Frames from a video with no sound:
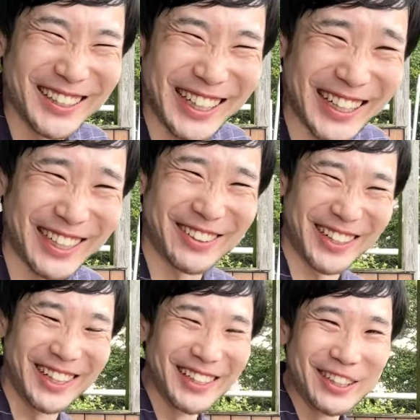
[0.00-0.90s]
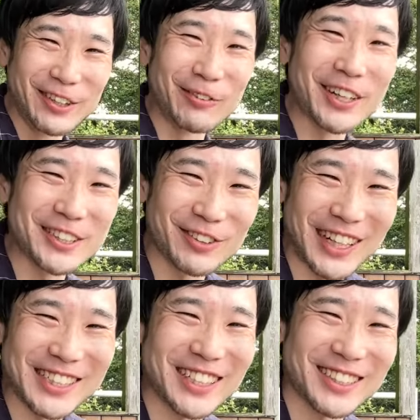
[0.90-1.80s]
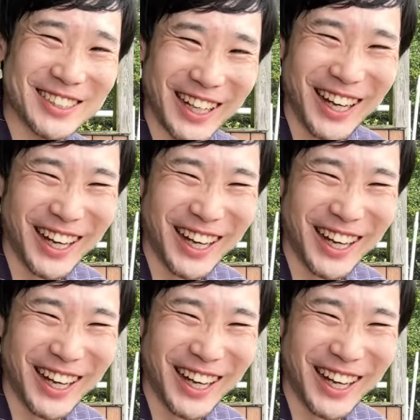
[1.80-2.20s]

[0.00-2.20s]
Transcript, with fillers: なんか俺思わず笑っちゃってさ